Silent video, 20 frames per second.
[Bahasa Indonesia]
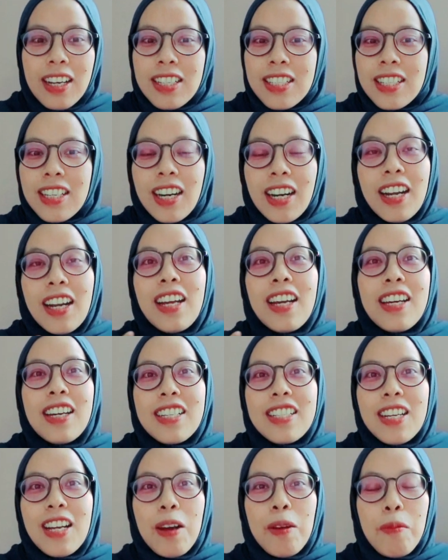sering
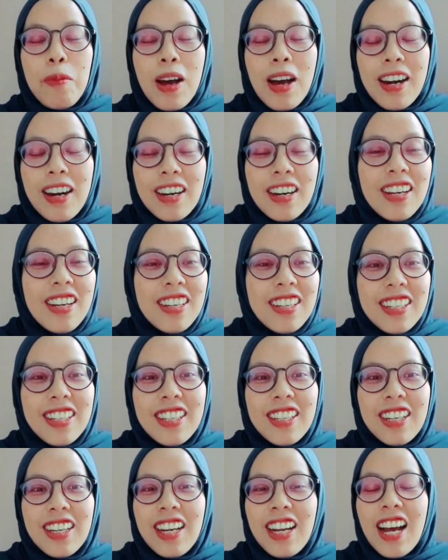kerja
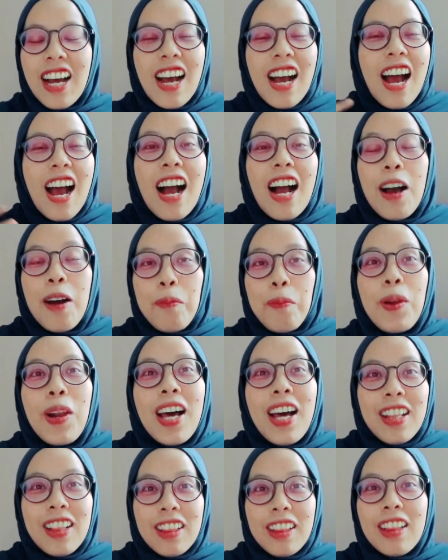bareng ya
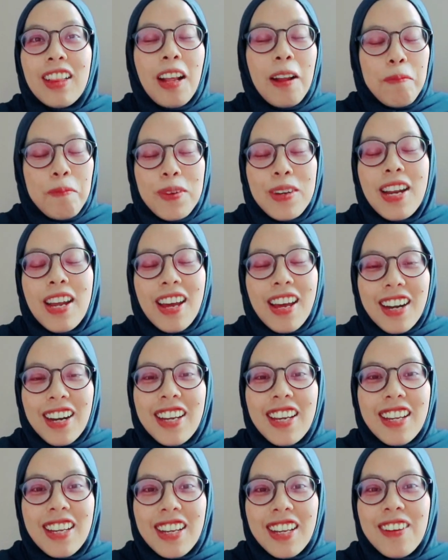anggaplah tim
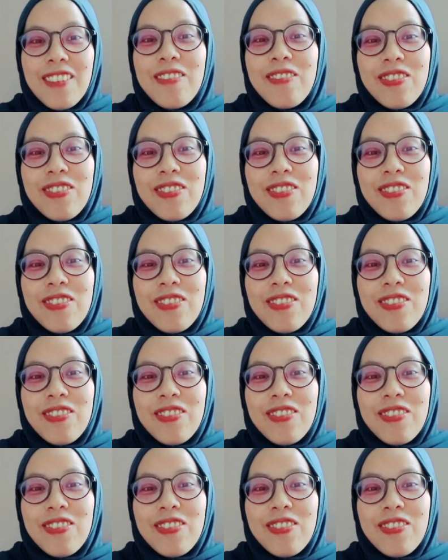dari